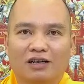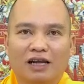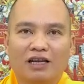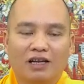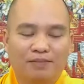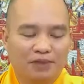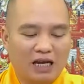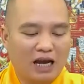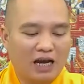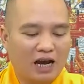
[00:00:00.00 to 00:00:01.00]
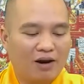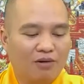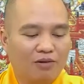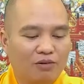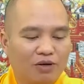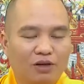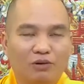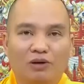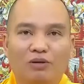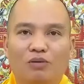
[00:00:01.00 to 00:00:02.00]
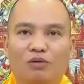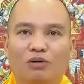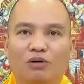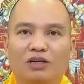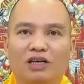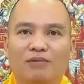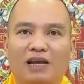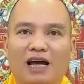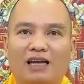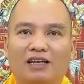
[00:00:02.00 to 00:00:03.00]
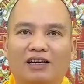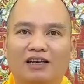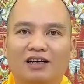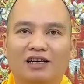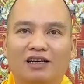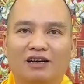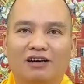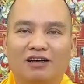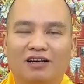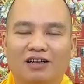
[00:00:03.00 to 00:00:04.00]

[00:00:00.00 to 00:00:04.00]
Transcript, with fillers: đánh đập tra khảo của nghiêu đầu ngục tốt diêm la thì khi đó